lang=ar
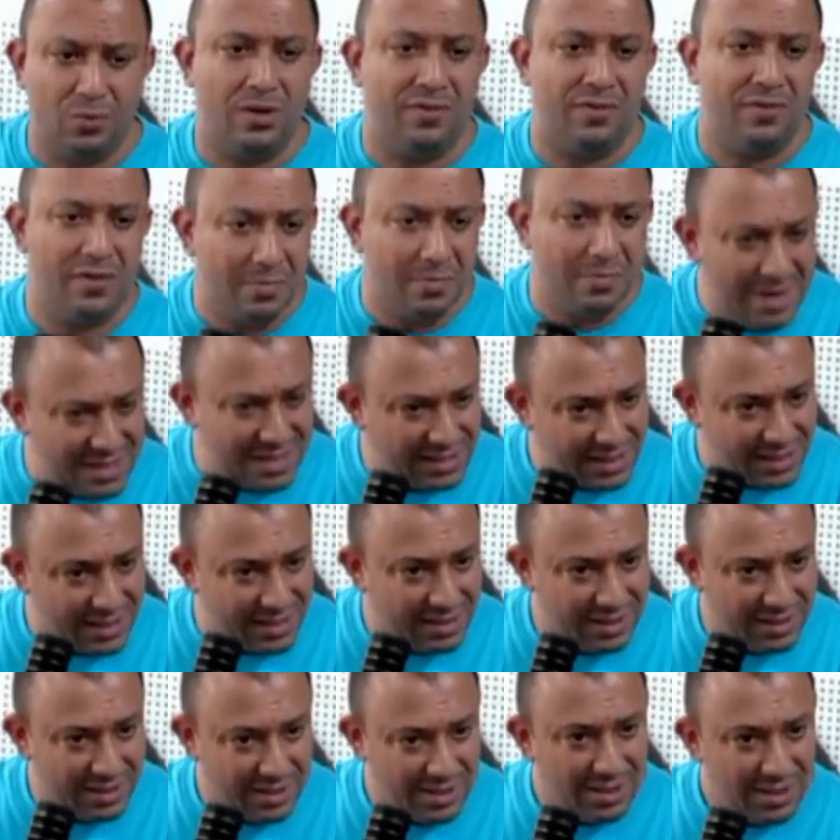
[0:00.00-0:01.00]
ولا في
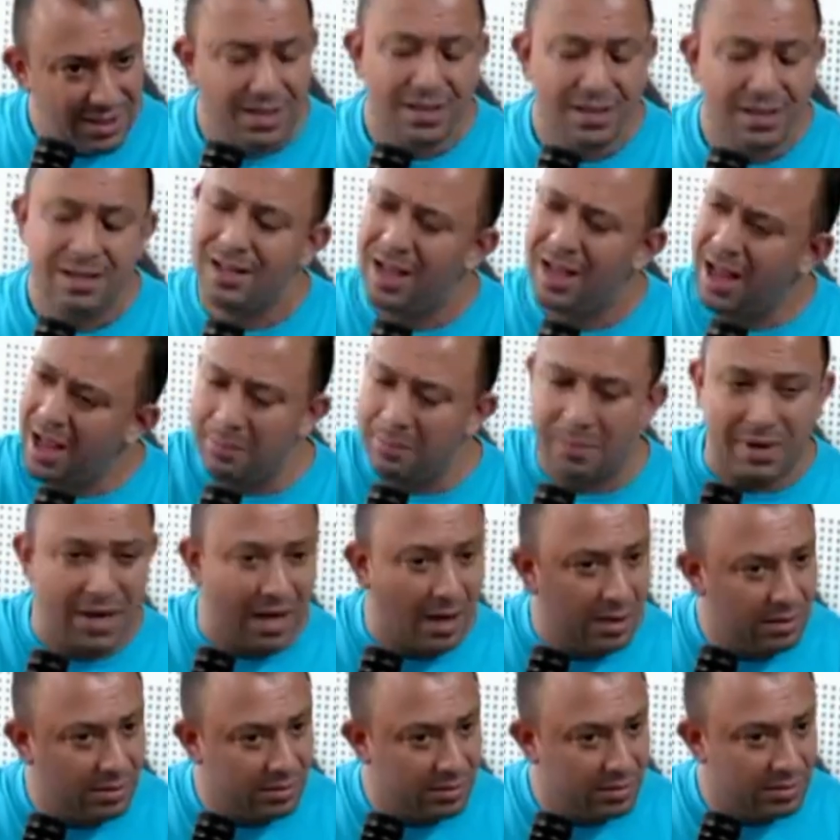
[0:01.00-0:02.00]
المسك
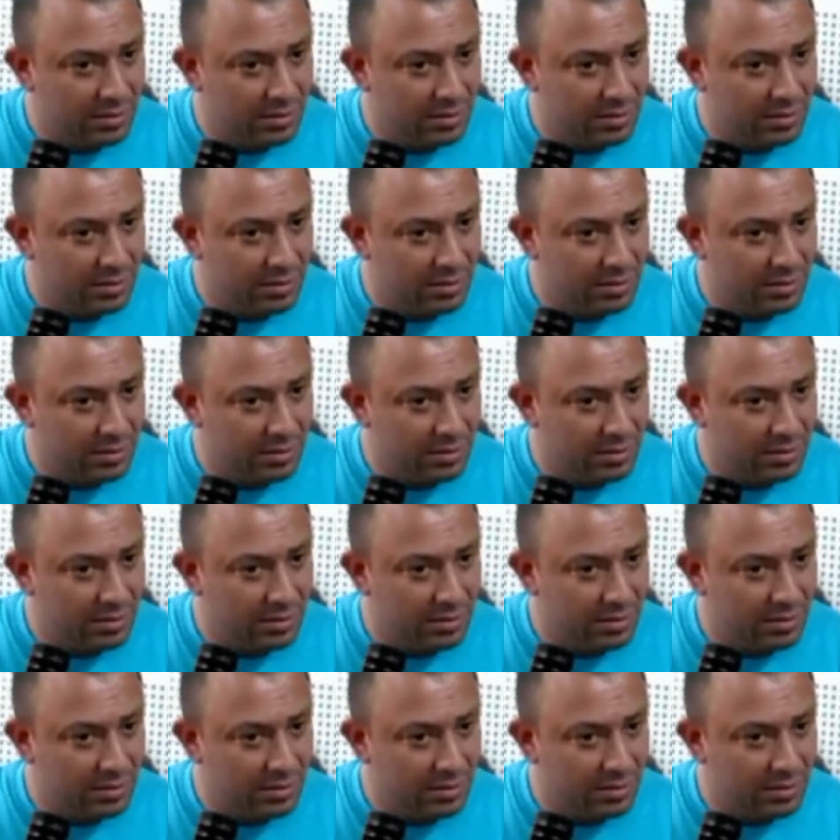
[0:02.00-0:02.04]
حمراء